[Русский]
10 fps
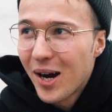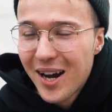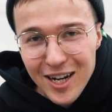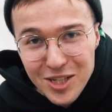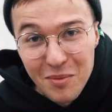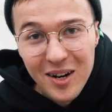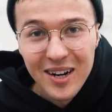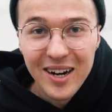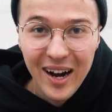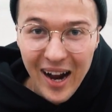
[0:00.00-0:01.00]
покажем,
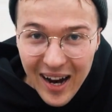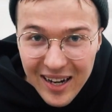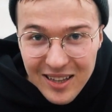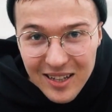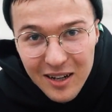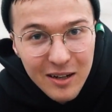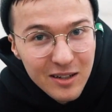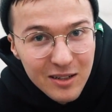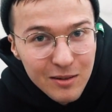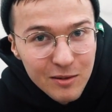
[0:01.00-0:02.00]
как это
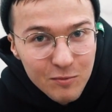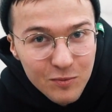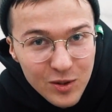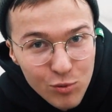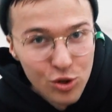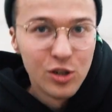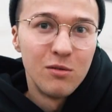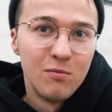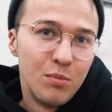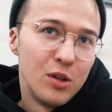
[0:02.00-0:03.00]
э, звучит
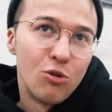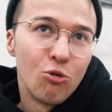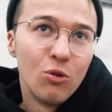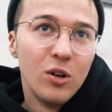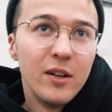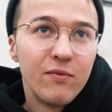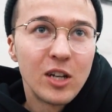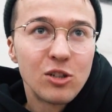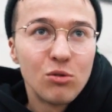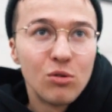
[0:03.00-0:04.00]
по итогу.
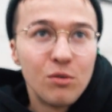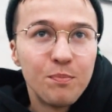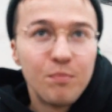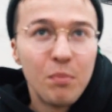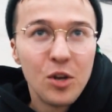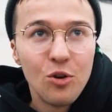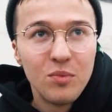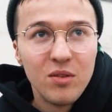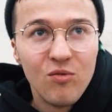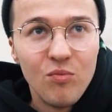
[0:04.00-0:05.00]
Так что
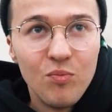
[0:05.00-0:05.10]
пойдемте